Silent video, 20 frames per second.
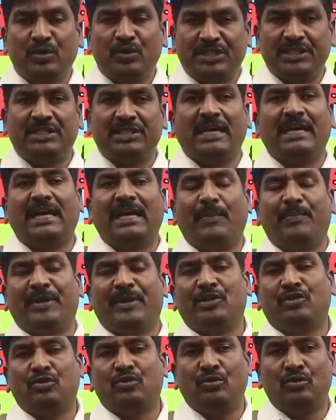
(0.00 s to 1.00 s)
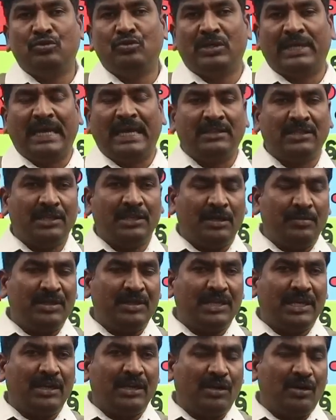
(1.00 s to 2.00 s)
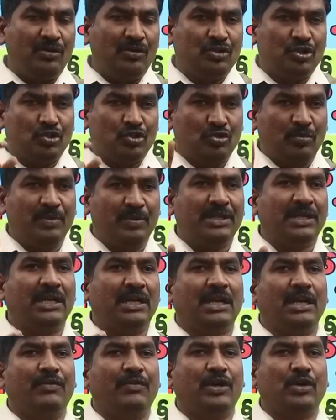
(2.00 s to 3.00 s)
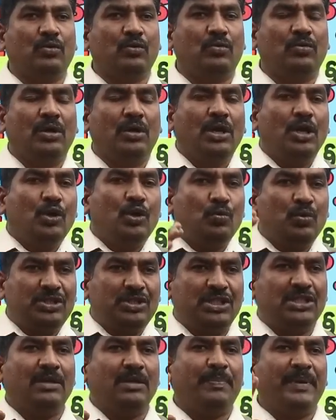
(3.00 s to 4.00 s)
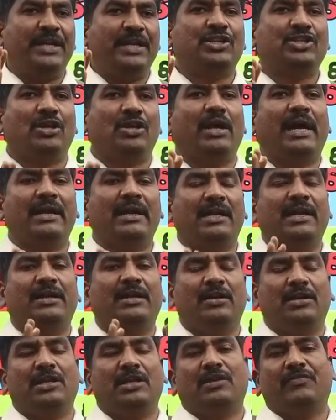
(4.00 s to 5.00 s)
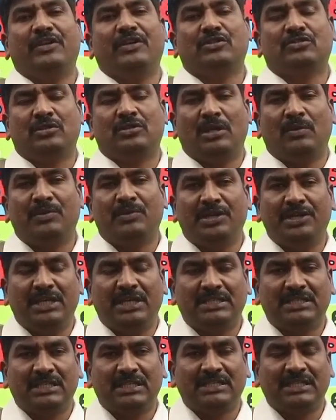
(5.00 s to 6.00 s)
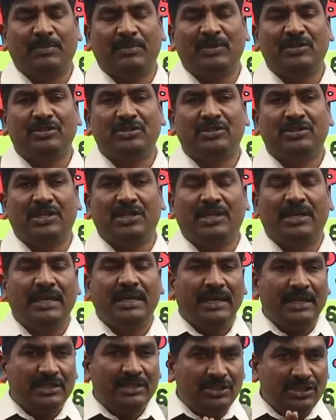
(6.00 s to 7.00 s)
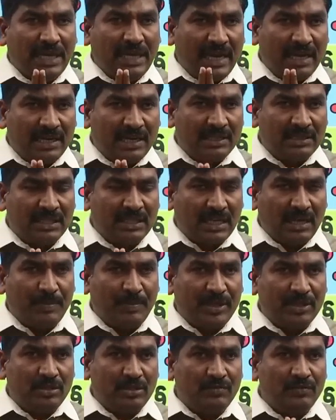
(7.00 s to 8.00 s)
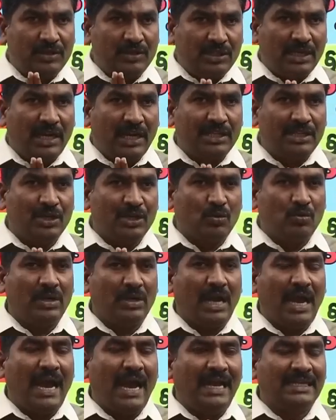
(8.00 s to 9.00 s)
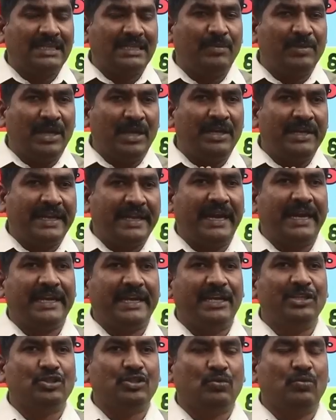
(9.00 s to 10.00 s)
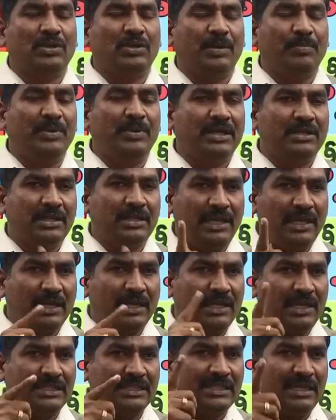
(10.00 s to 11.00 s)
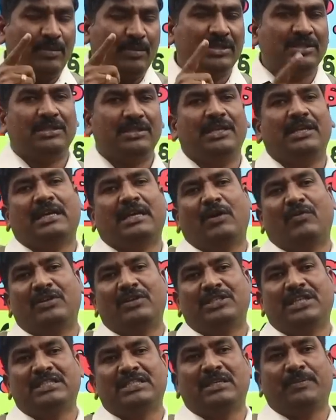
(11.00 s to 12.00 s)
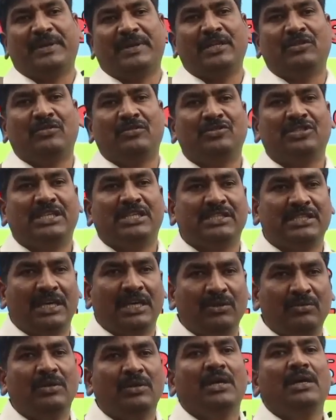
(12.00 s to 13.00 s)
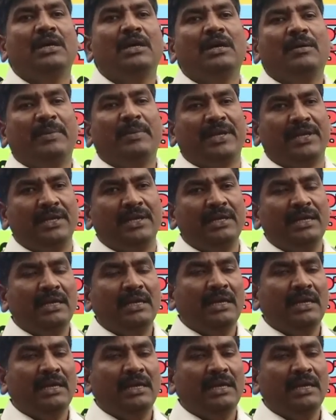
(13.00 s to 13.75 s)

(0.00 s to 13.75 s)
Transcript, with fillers: ఉచితంగా ప్రతిరోజు రాత్రి ఎనిమిది గంటల నుంచి తొమ్మిది గంటల వరకు ఉచిత పరీక్షలు ఆన్లైన్లో నిర్వహిస్తారు ఇస్తున్నాం డిఎస్సికి e సంబంధించి జాగ్రత్తగా ప్రతి విద్యార్థి కూడా ఆ సమయాన్ని కేటాయించుకుంటే మీకు తెలియకనే సిలబస్ని నేను కవర్ చేసే ప్రయత్నం చేస్తాను మరి